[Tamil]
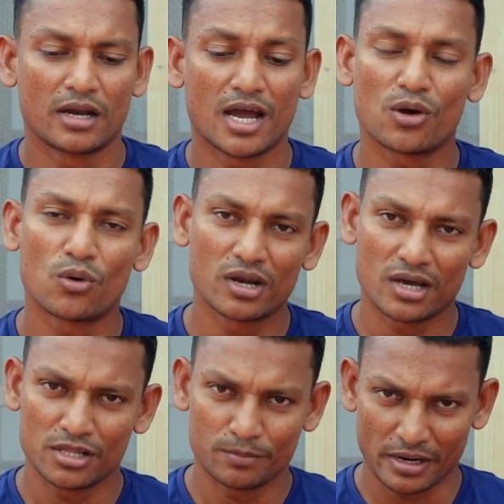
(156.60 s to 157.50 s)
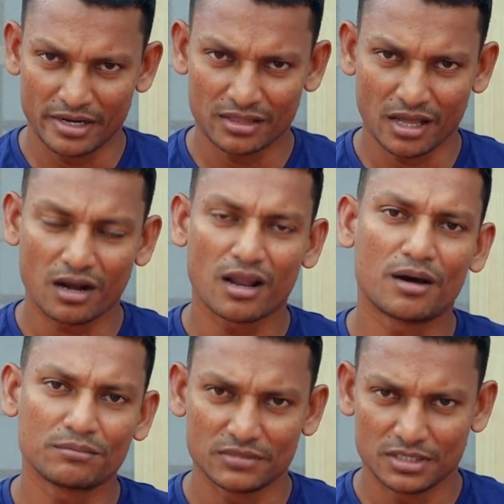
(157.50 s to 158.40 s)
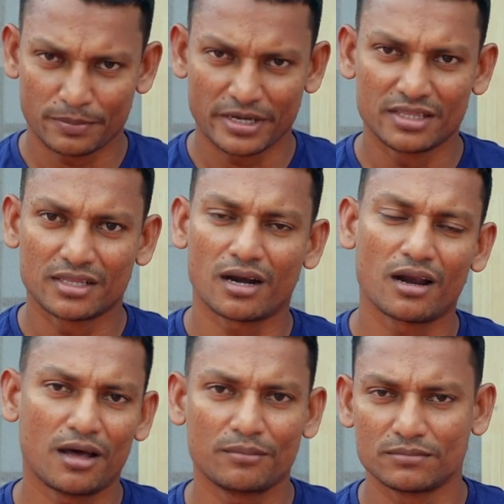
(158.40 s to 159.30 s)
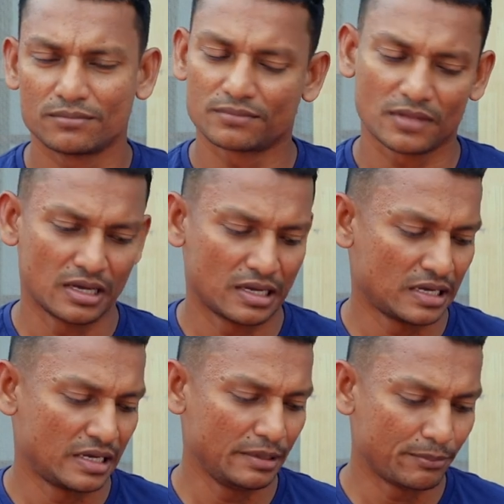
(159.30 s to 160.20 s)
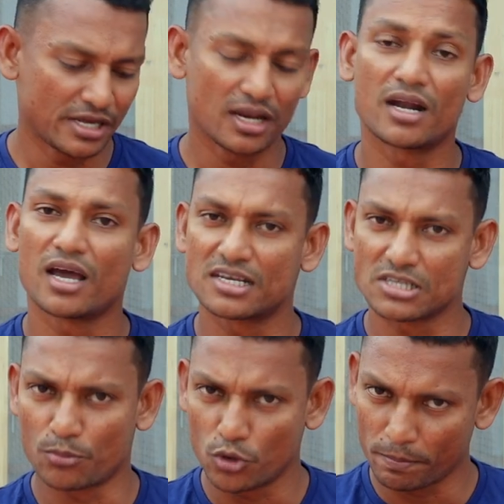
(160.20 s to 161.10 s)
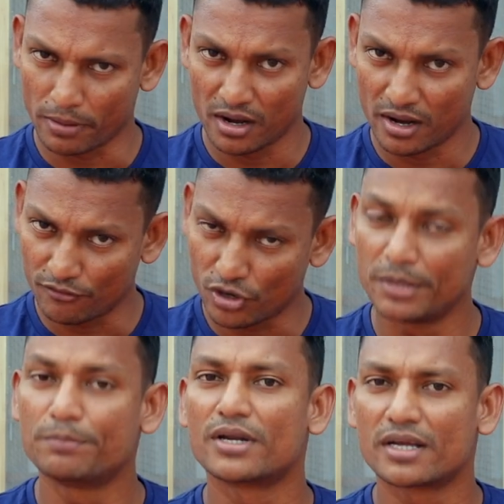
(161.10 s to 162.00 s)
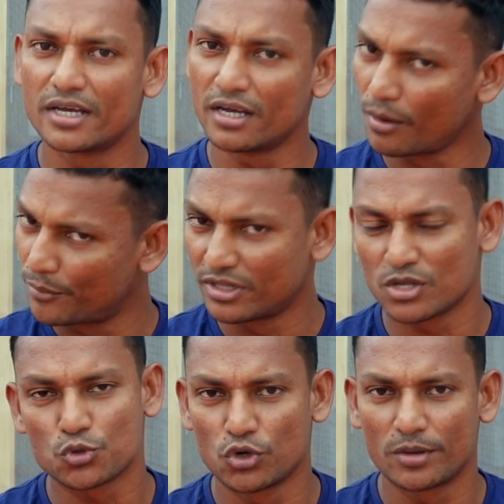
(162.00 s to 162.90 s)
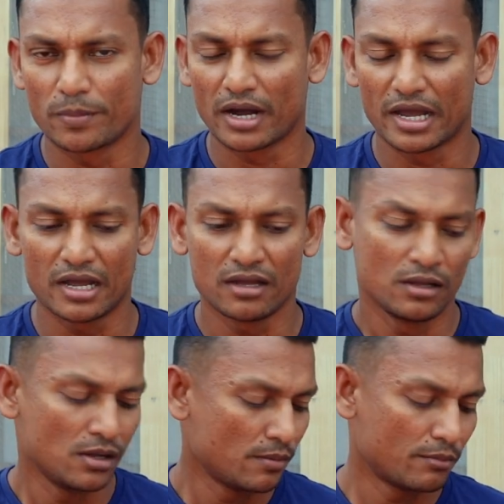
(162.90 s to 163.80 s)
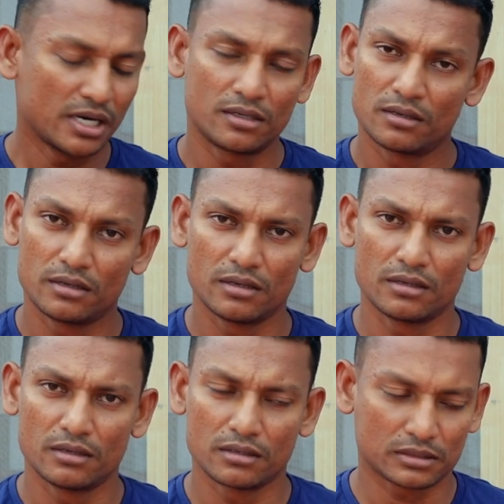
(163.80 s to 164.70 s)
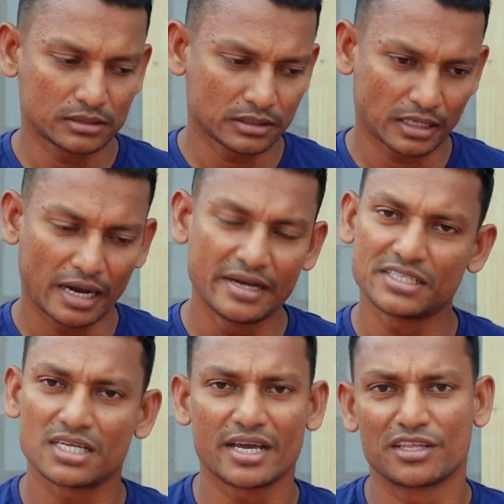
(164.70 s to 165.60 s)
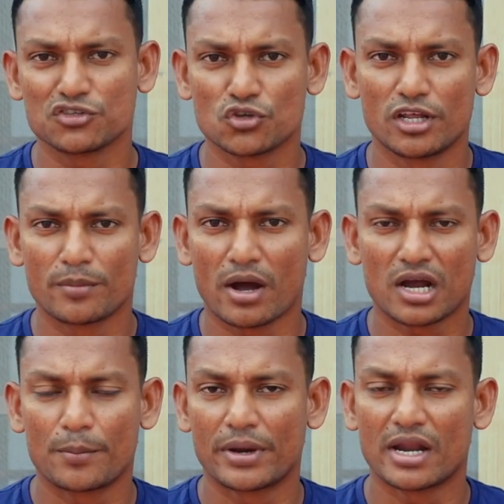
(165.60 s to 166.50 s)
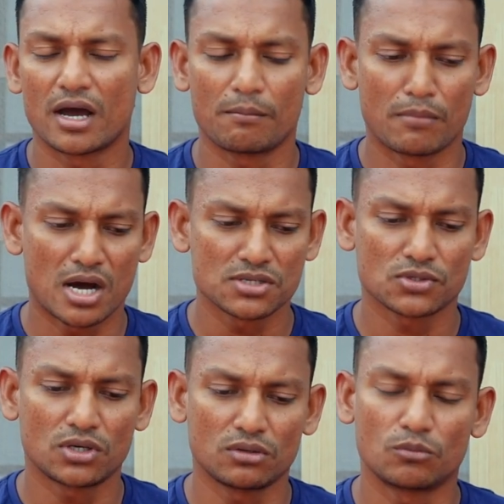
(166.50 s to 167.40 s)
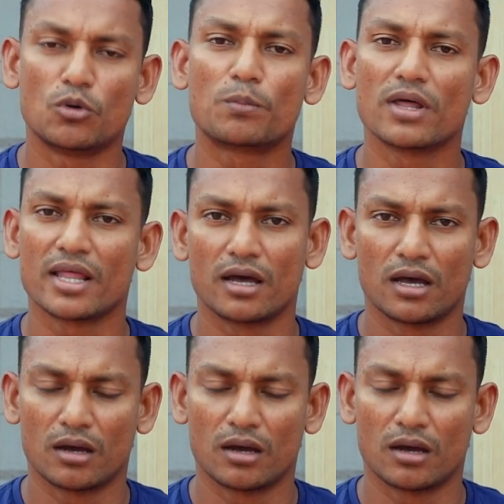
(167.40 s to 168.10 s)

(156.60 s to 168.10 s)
நாங்கள் உங்களுக்கு அது பண்ணி தரலாம் இது பண்ணி தரலாம் இப்படியெல்லாம் நாங்கள் சப்போர்ட் பண்ண வாய்ப்பு இருக்குது அப்படின்னு தான் சொல்லியிருப்பாங்க பட் கண்டிஷனாக எதோ சொல்லியிருப்பாங்க அப்படின்னா மாதம் முப்பதா